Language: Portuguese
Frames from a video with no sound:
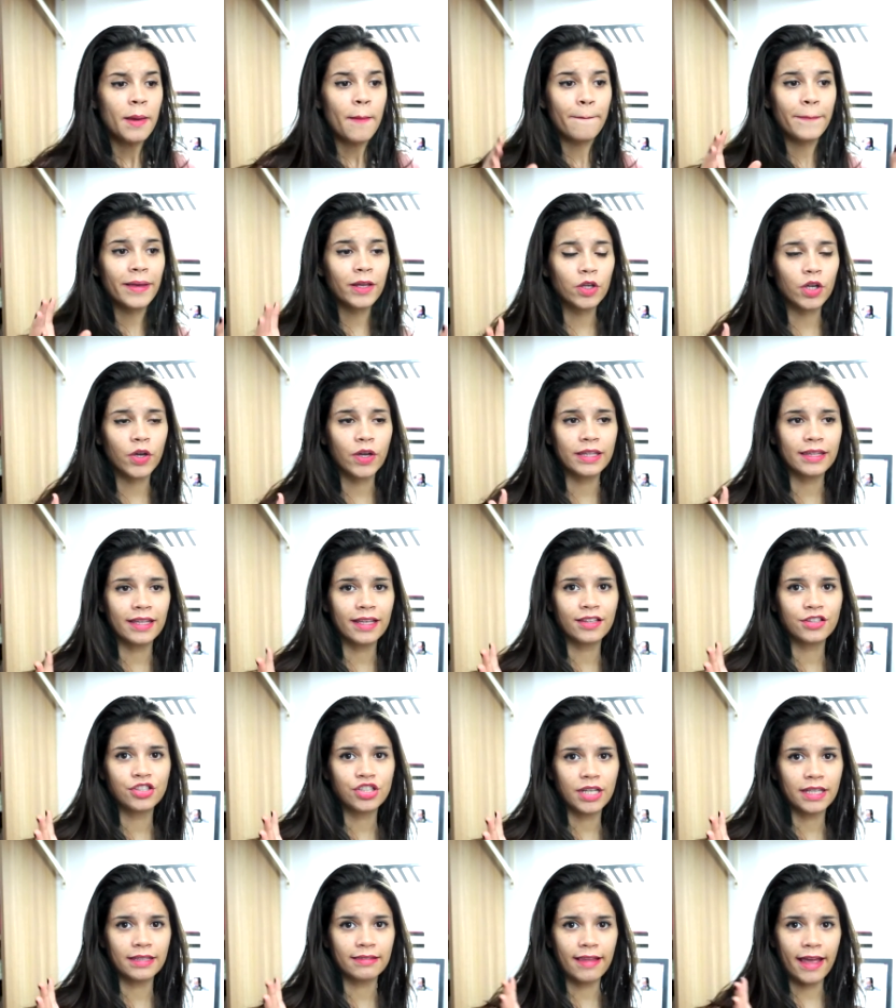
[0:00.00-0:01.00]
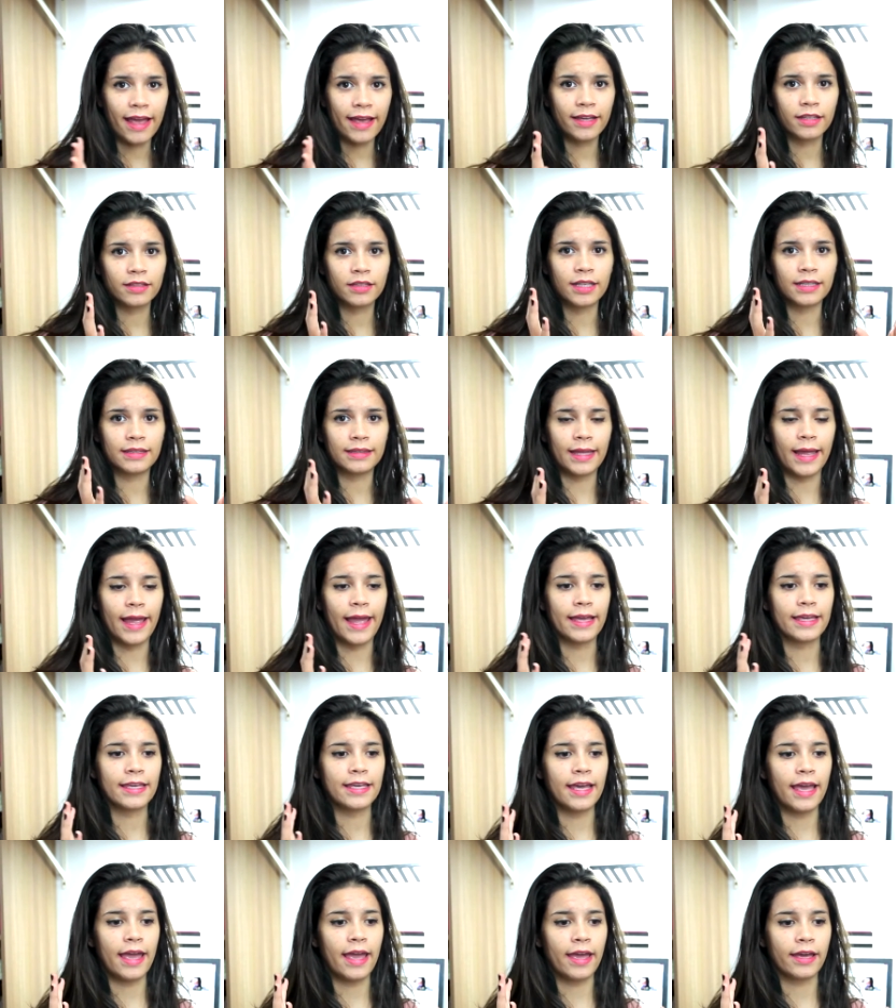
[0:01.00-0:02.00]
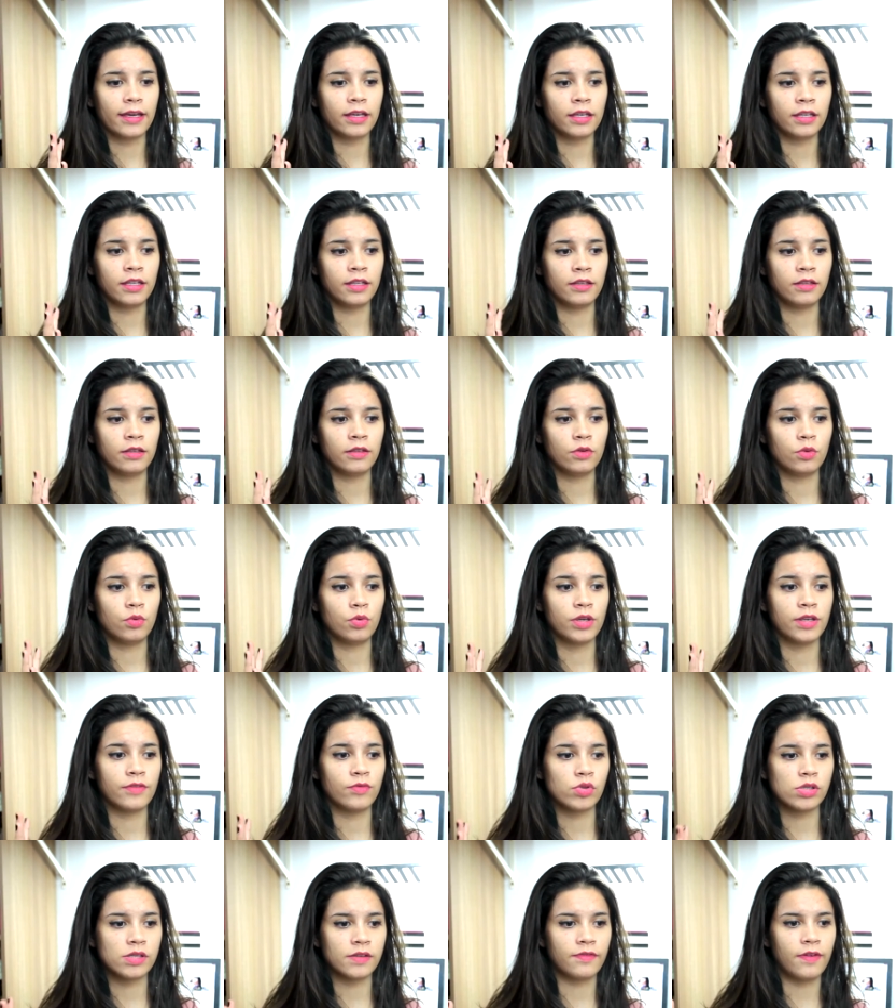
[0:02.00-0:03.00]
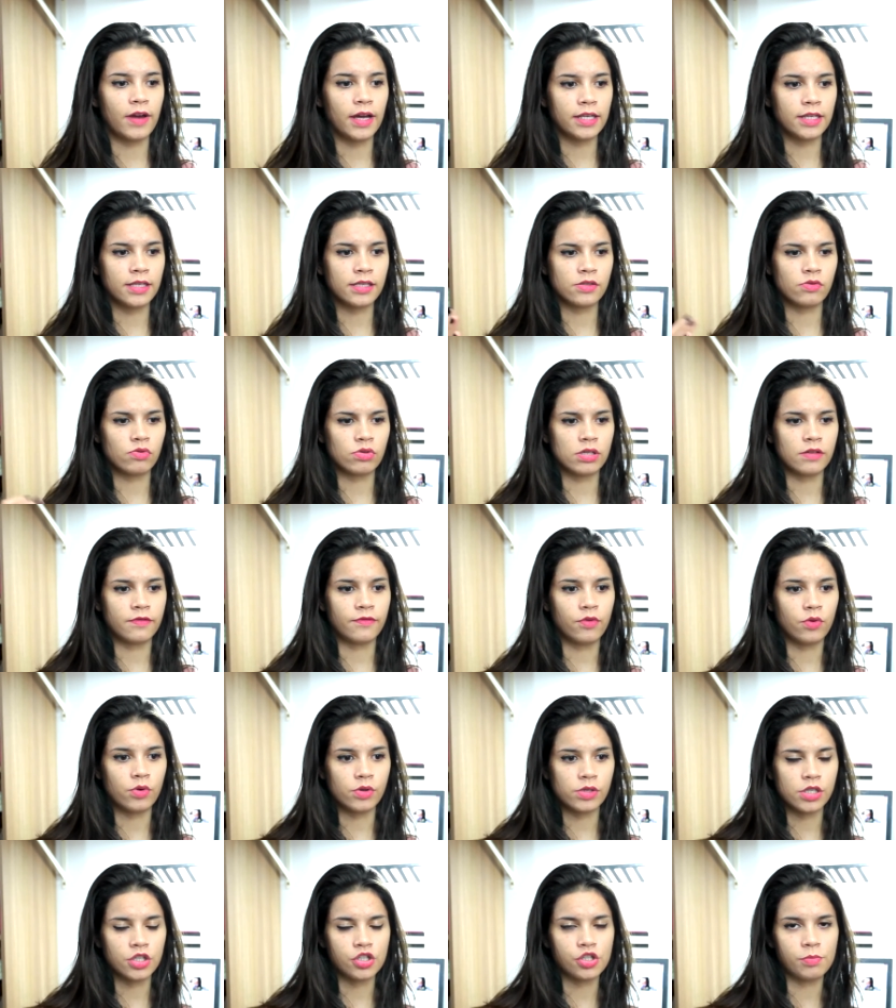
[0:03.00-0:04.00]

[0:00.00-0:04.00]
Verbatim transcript: Pelo que eu entendi, a ideia da tag é que o que você faria se você fosse,